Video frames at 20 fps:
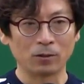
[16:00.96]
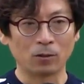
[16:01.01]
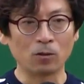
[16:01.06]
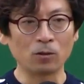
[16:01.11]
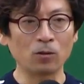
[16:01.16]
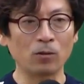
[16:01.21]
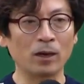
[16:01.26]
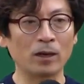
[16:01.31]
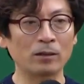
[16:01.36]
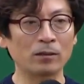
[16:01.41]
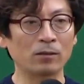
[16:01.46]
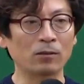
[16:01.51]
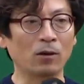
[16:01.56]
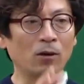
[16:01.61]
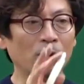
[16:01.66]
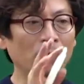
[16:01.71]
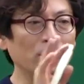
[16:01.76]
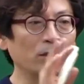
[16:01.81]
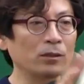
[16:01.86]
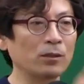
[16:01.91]
옮겨와서
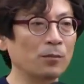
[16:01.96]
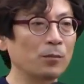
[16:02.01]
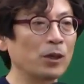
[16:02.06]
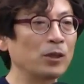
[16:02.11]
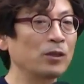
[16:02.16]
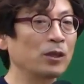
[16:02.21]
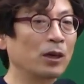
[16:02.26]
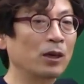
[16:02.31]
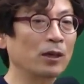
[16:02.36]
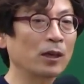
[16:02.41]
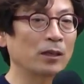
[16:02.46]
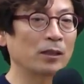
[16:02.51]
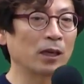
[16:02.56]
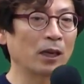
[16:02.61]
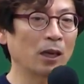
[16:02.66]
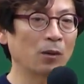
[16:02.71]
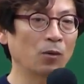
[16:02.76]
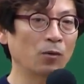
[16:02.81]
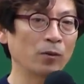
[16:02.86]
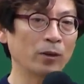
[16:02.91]
거기서 면적을
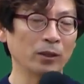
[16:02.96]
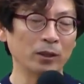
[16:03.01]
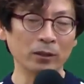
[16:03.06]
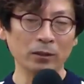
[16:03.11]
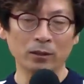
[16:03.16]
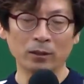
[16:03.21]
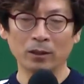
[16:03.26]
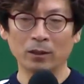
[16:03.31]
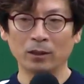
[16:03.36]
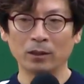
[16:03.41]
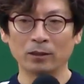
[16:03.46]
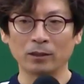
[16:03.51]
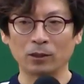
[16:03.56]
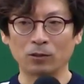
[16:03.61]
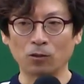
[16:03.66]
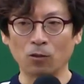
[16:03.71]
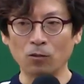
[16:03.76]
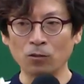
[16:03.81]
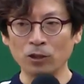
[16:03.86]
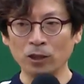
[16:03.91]
계산해 보면은 자,
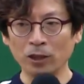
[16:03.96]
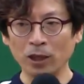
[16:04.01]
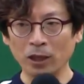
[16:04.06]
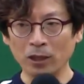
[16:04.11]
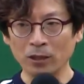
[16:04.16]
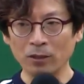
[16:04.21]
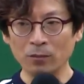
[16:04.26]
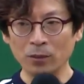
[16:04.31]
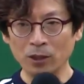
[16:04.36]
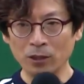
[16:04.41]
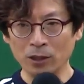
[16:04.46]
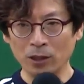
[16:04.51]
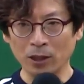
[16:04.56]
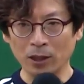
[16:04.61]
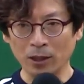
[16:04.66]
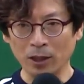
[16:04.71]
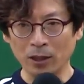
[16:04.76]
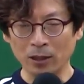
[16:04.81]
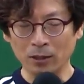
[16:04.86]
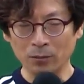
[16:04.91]
종전에 있는
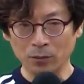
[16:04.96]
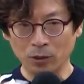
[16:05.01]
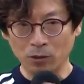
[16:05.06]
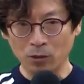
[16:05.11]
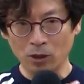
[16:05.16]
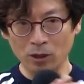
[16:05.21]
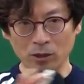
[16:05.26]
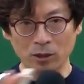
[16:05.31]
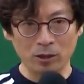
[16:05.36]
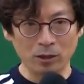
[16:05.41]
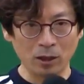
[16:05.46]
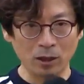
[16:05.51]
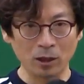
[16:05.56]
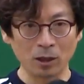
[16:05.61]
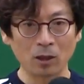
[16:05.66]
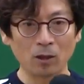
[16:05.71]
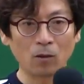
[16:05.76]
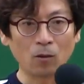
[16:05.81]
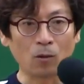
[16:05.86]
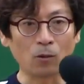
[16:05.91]
면적이랑 비교했을 때
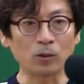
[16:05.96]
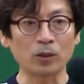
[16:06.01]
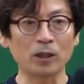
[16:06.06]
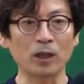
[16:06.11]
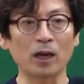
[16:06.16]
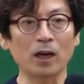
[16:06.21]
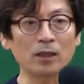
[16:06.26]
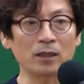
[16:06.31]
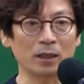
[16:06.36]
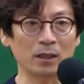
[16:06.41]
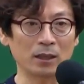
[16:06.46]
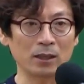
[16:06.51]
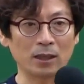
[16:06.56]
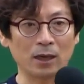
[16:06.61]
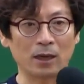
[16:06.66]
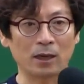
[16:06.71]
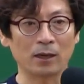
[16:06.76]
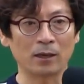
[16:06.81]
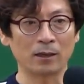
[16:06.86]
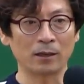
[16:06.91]
오차가
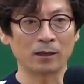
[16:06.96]
생긴다.